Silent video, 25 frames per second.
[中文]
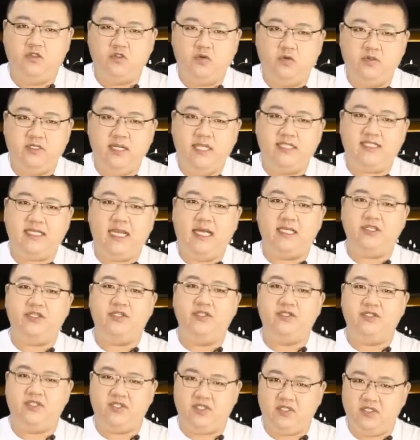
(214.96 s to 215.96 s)
从这嘉
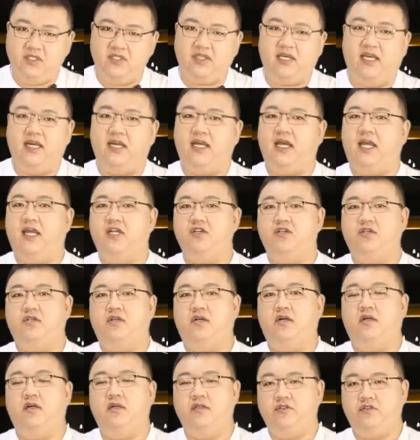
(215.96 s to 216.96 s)
庆四年开
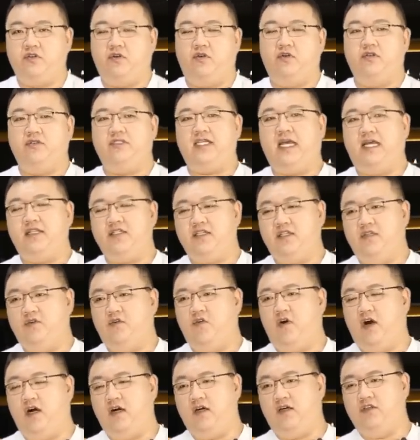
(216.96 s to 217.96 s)
始，就是嘉
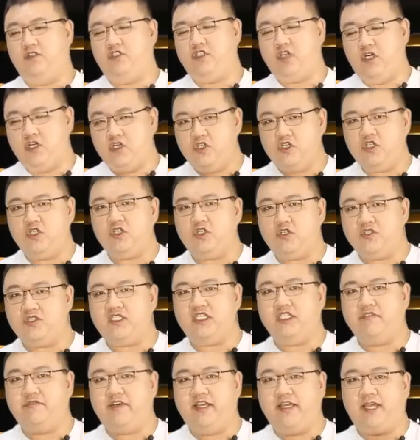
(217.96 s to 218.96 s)
庆皇上正式
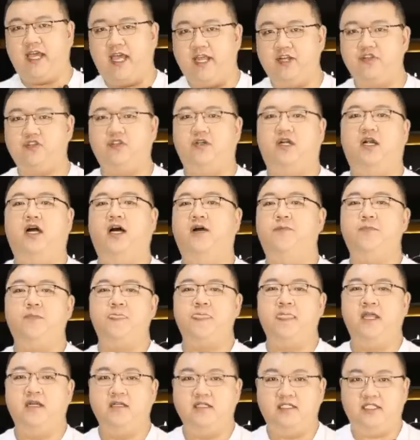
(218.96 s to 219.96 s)
继位开始啊，
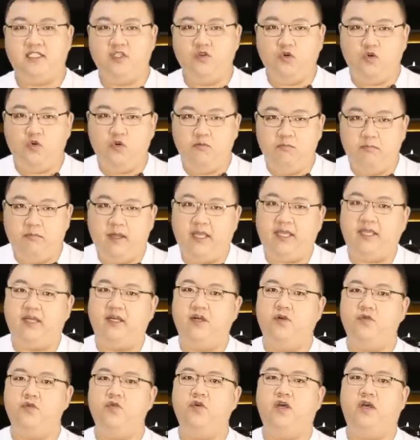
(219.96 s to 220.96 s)
几乎每
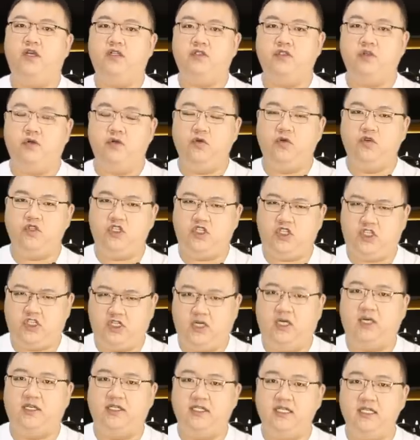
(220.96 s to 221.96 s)
个月都有
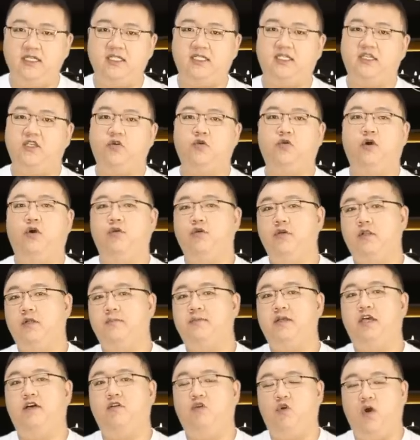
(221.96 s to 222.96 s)
省一级官员
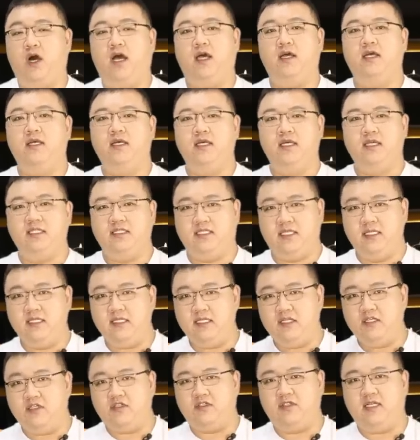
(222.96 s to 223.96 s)
的变化。
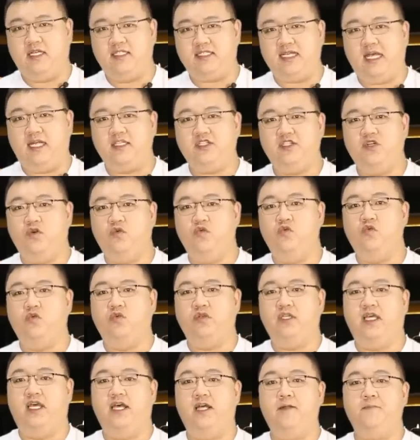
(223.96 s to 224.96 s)
仅仅是在嘉庆
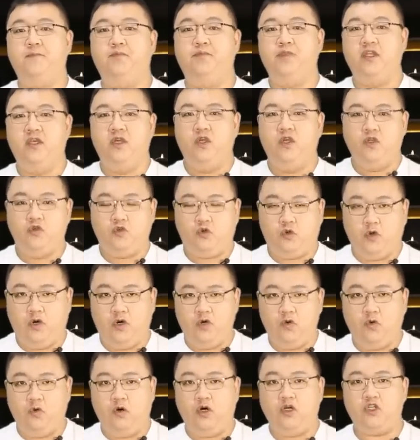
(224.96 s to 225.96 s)
五年，
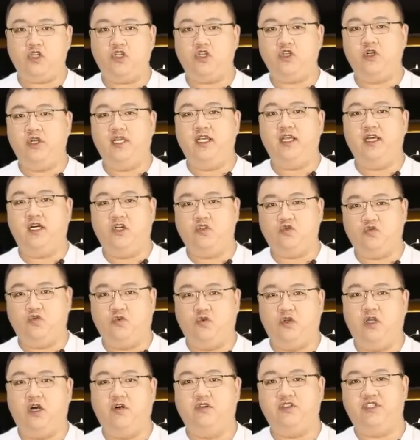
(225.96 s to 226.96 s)
全国十一个
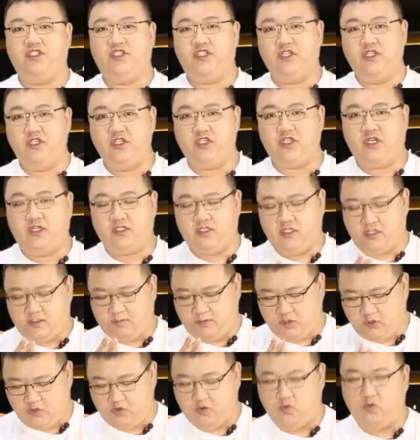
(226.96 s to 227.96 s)
主要行省的
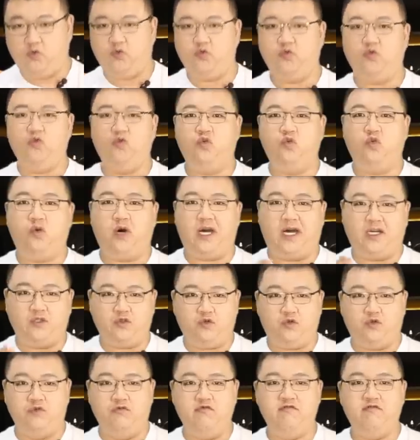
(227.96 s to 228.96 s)
什么总督啊、
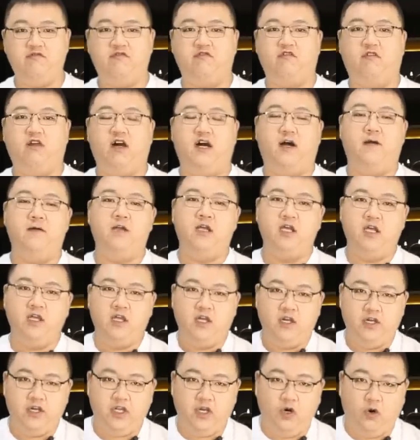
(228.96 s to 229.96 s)
巡抚啊，
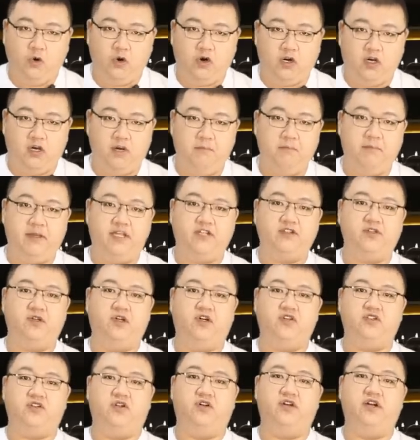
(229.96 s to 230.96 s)
六个人被
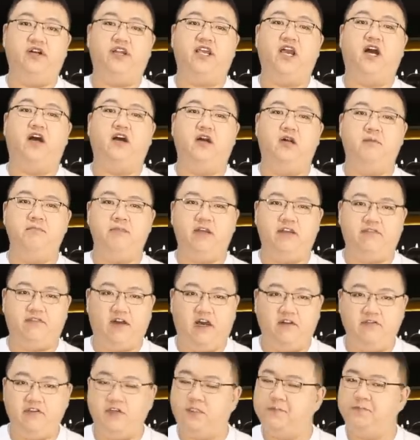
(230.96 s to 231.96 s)
撤职，两个人被
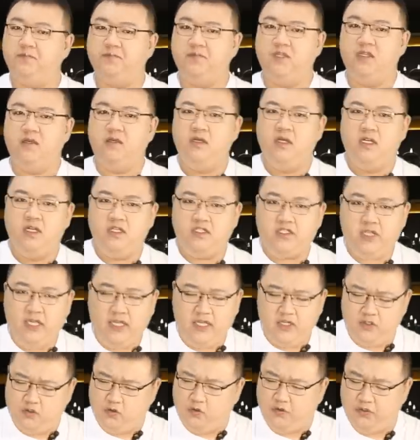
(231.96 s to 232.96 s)
罚俸。
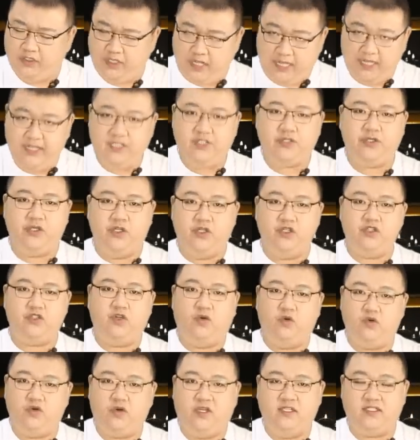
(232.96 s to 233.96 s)
这种雷霆
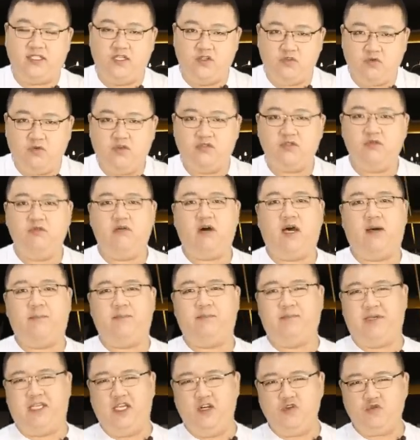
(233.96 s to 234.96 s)
手段，咱说实
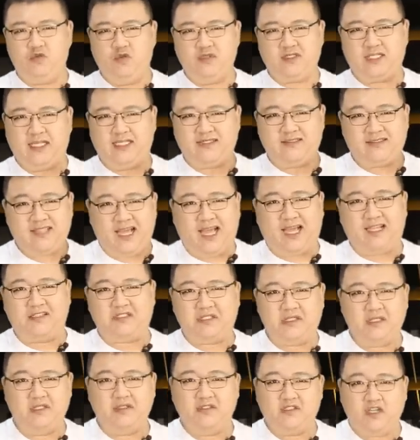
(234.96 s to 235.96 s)
话，别说在大
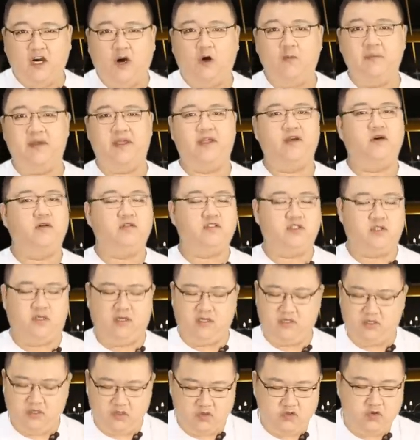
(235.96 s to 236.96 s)
清朝没有，
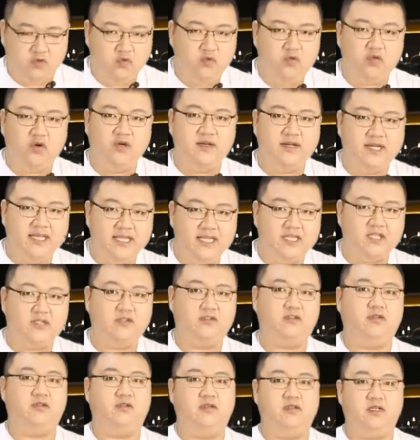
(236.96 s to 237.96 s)
整个中国历
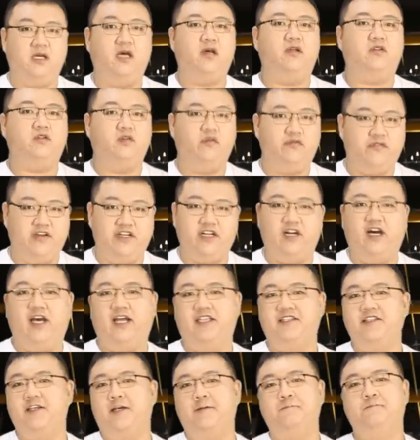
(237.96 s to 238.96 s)
史上都非常
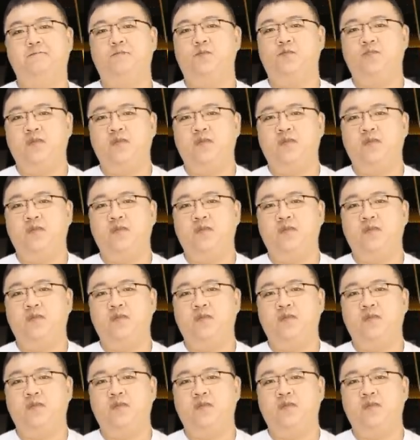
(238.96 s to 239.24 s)
罕见。